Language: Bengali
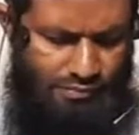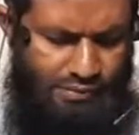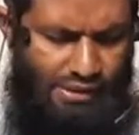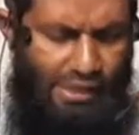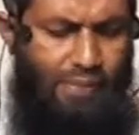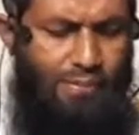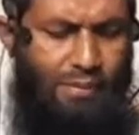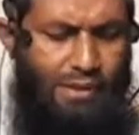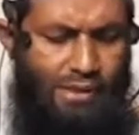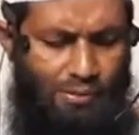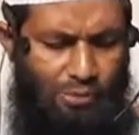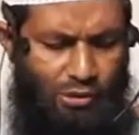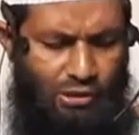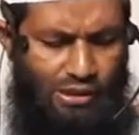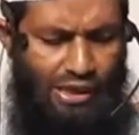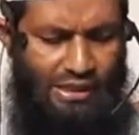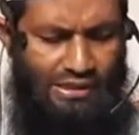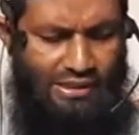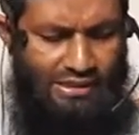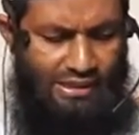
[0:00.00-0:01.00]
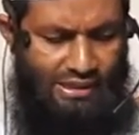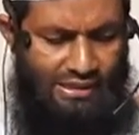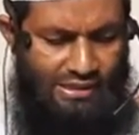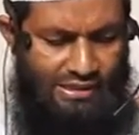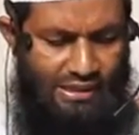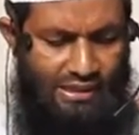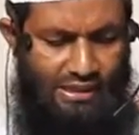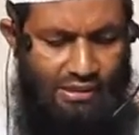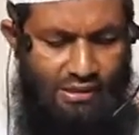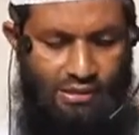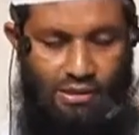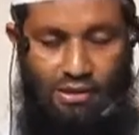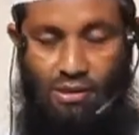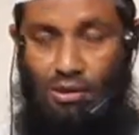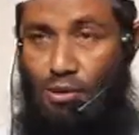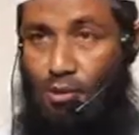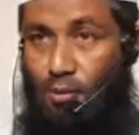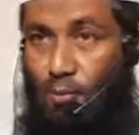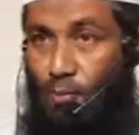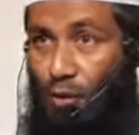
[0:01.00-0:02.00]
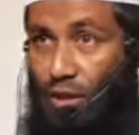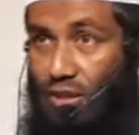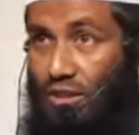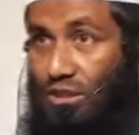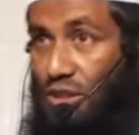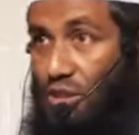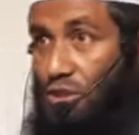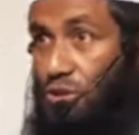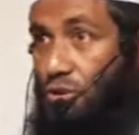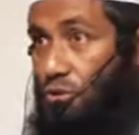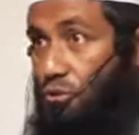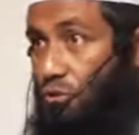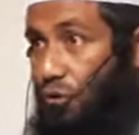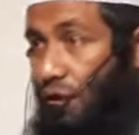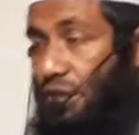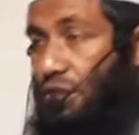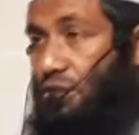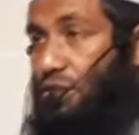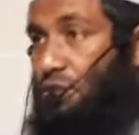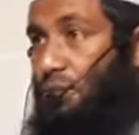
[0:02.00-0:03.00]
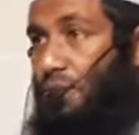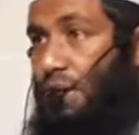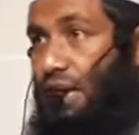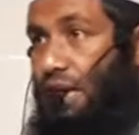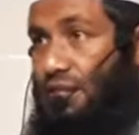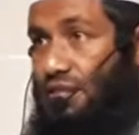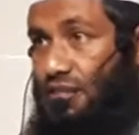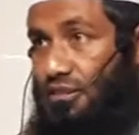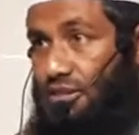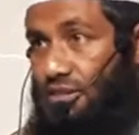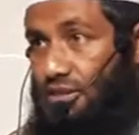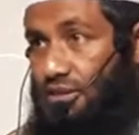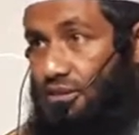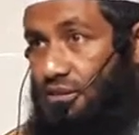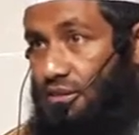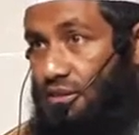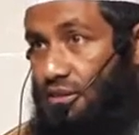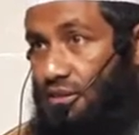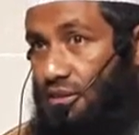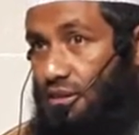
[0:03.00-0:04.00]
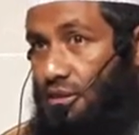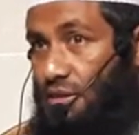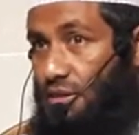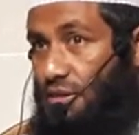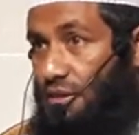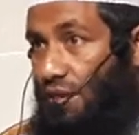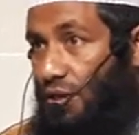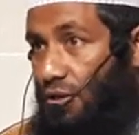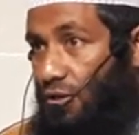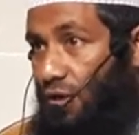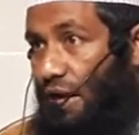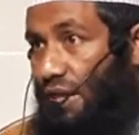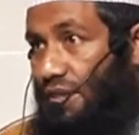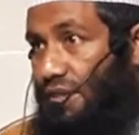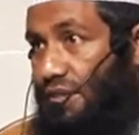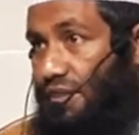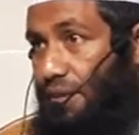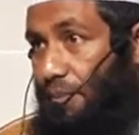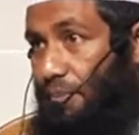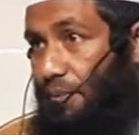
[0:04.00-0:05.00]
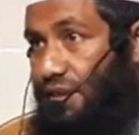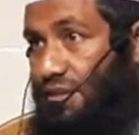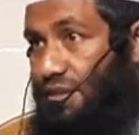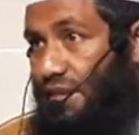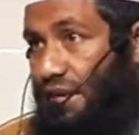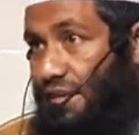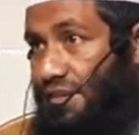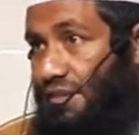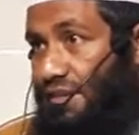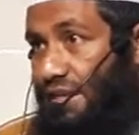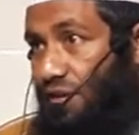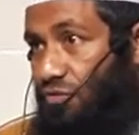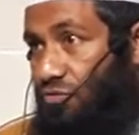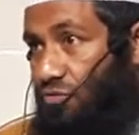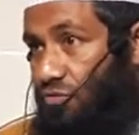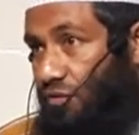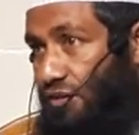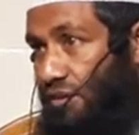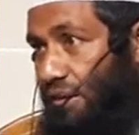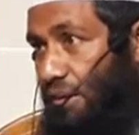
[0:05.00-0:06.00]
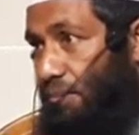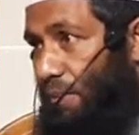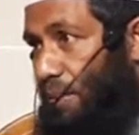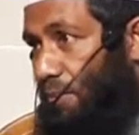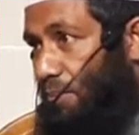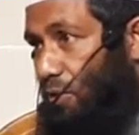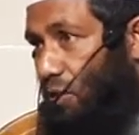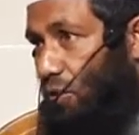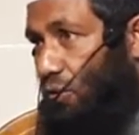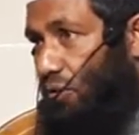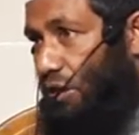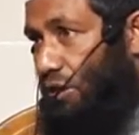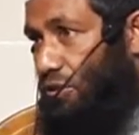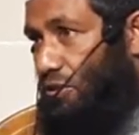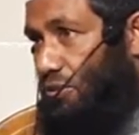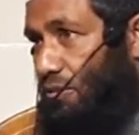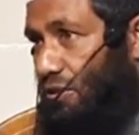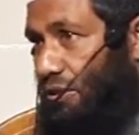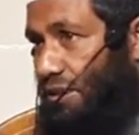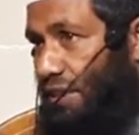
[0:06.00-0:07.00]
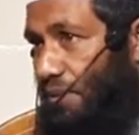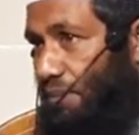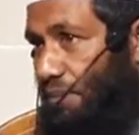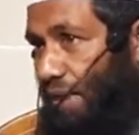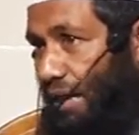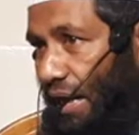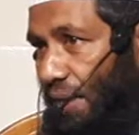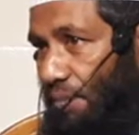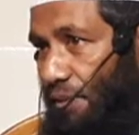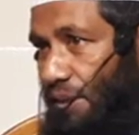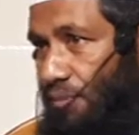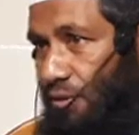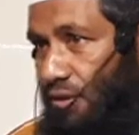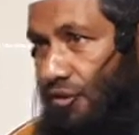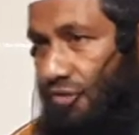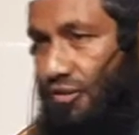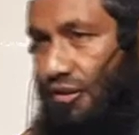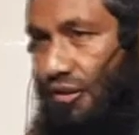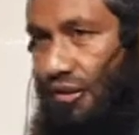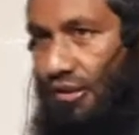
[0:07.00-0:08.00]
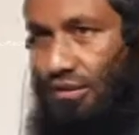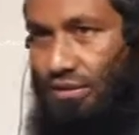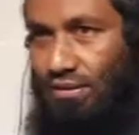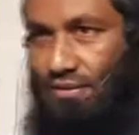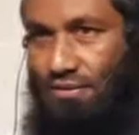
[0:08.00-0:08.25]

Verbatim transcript: তিরমিদের মধ্যে হাদিস আসছে পঁয়ত্রিশশো চুয়াল্লিশ নম্বর হাদিস দীর্ঘ হাদিস আপনারা জানেন যে রাসুল সাল্লাম মেম্বরে ওঠার সময় তিনবার আমিন বলেছিলেন